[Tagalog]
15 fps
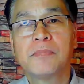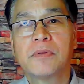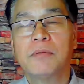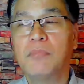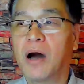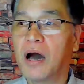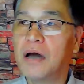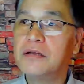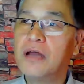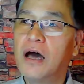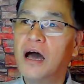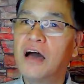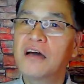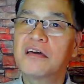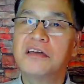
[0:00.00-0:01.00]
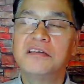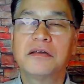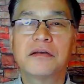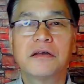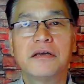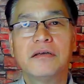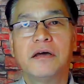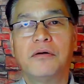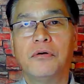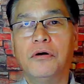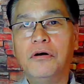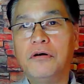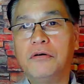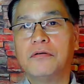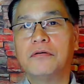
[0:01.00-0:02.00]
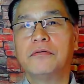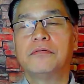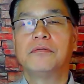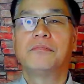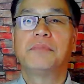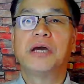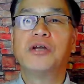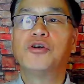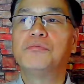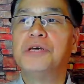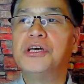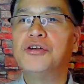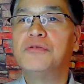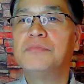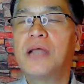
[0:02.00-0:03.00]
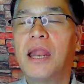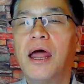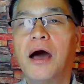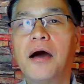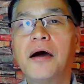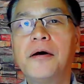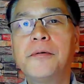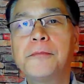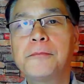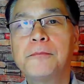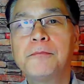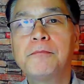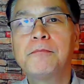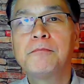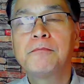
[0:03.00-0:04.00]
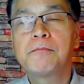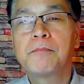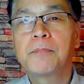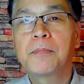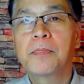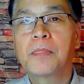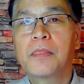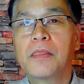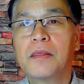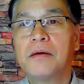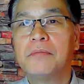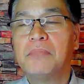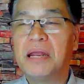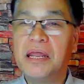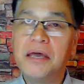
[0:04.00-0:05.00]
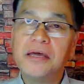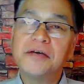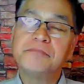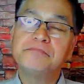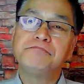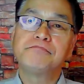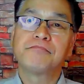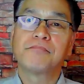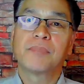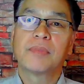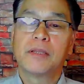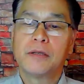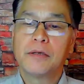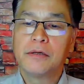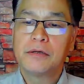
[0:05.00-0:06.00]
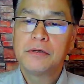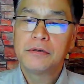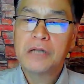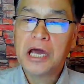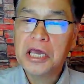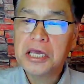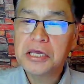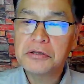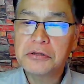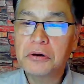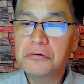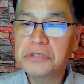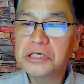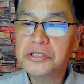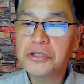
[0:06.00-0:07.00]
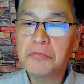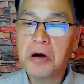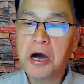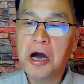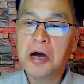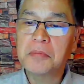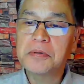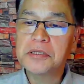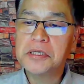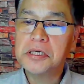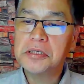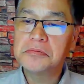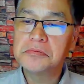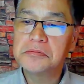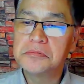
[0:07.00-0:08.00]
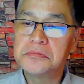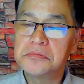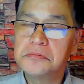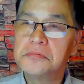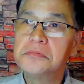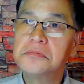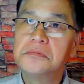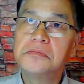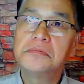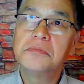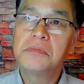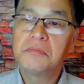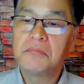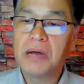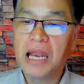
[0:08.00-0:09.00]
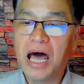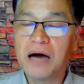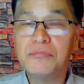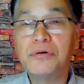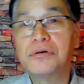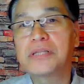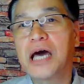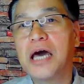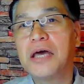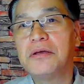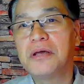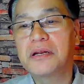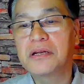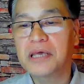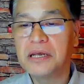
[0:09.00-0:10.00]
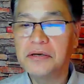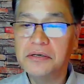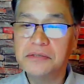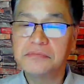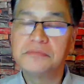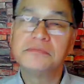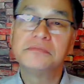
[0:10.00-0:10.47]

Mga anak, ganyan-ganyan. Oh, painom-inom na lang. Mali. Nakikita ko dito mga kapatid, malabo tayo niyan kay Lord.